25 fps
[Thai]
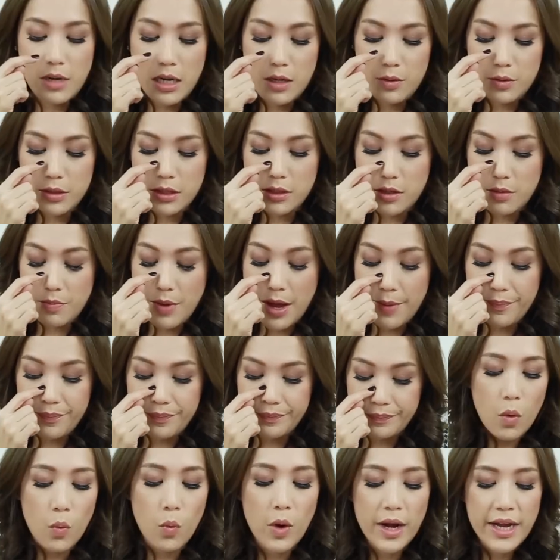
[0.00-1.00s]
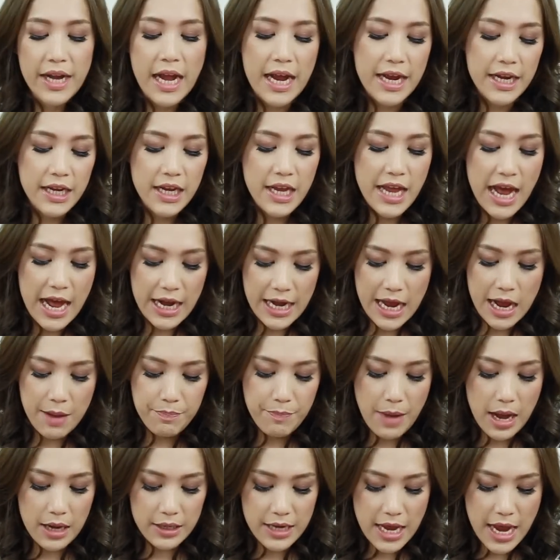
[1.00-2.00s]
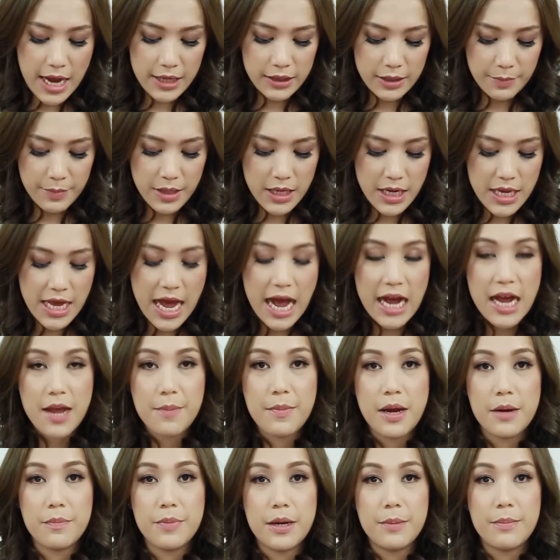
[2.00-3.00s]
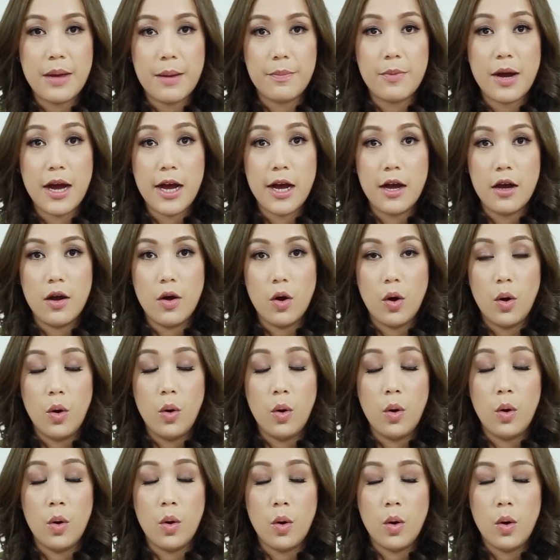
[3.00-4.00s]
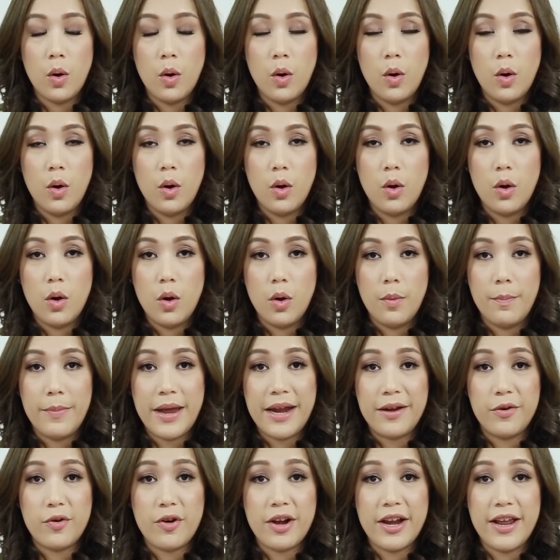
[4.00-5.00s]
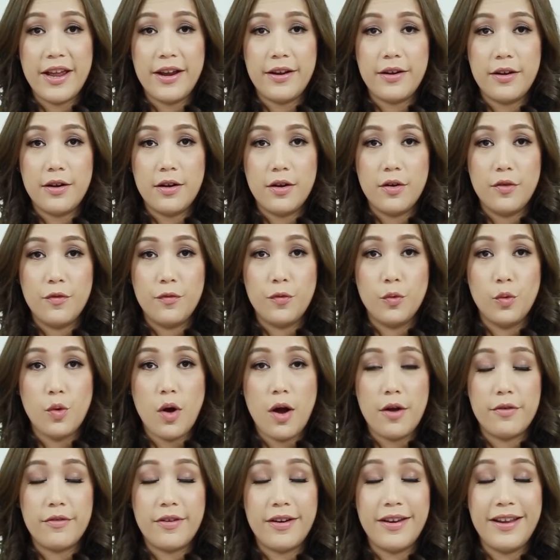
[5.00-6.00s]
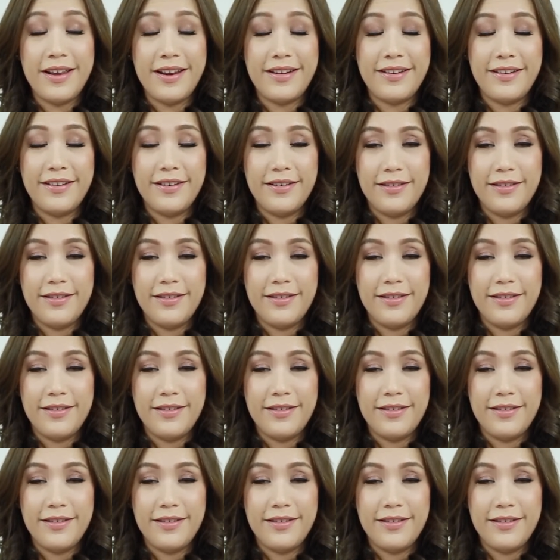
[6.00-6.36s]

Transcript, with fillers: มันรู้สึกแบบวันไหนที่อยากทาปากแดงแต่ไม่ได้อยากให้มันเป็นแบบว่าโอ้แมตต์เรดฟูลออนเรด